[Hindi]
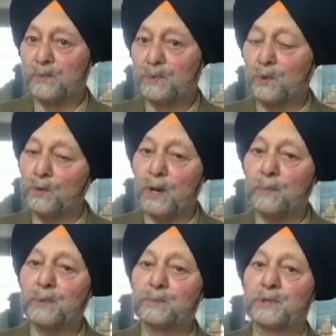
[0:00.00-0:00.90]
तो उन्होंने
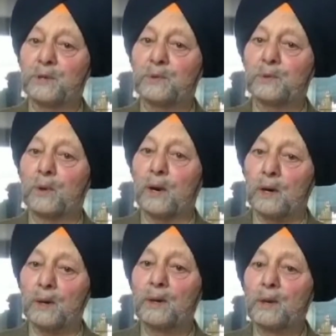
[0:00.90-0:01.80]
अपने पिता को
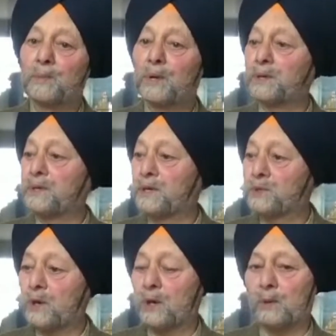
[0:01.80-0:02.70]
कहा ये
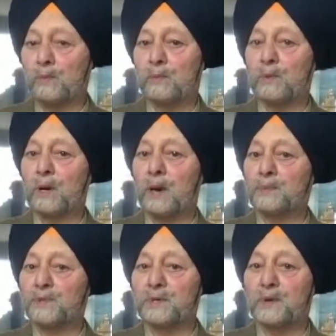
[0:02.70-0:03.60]
जो
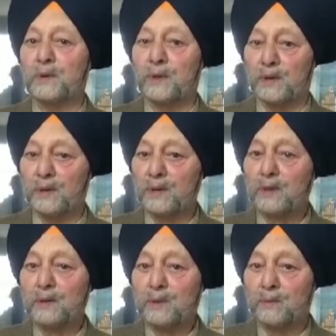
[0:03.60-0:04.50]
आपके
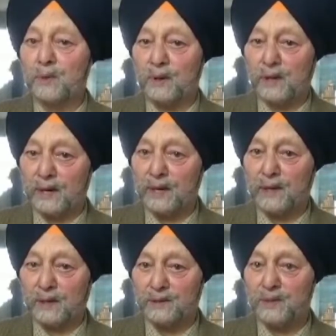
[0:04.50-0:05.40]
सामने खड़े
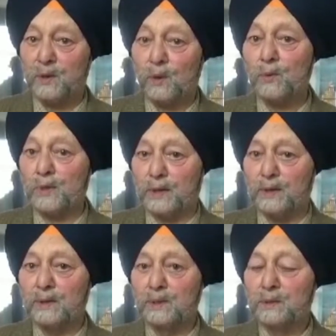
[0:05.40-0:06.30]
हैं ये कौन है
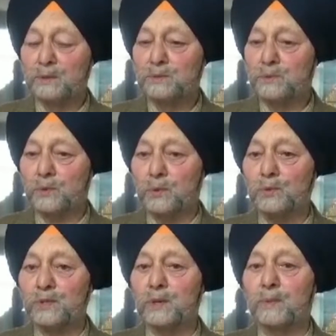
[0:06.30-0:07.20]
तो
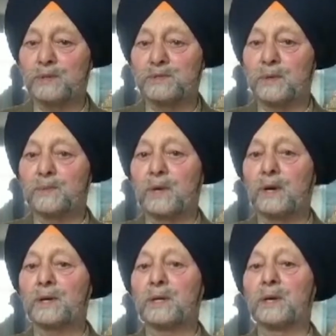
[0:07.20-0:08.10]
गुरु तेग बहादुर ने कहा
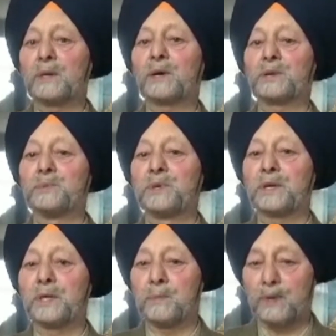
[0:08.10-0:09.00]
है कि ये कश्मीर
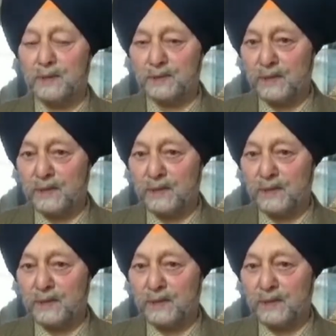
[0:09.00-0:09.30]
के पंडित